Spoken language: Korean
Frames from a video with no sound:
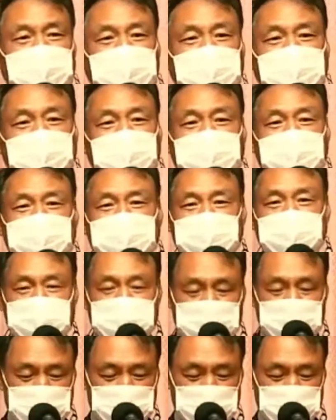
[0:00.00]
어,
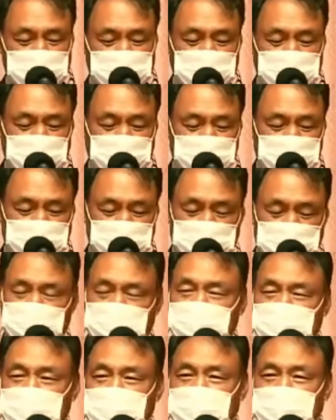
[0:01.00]
그거를 저는
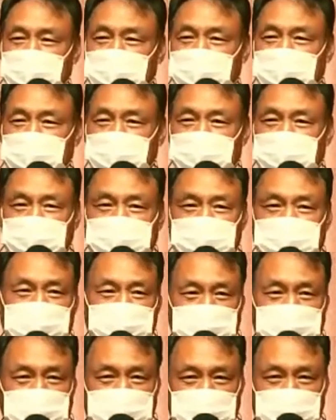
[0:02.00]
경제
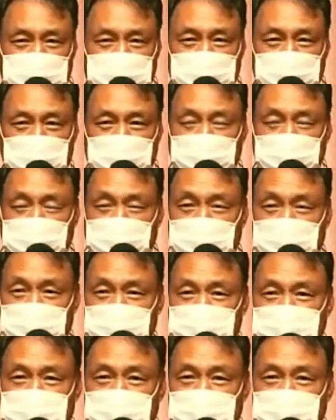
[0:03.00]
치우라고 얘기를 했습니다.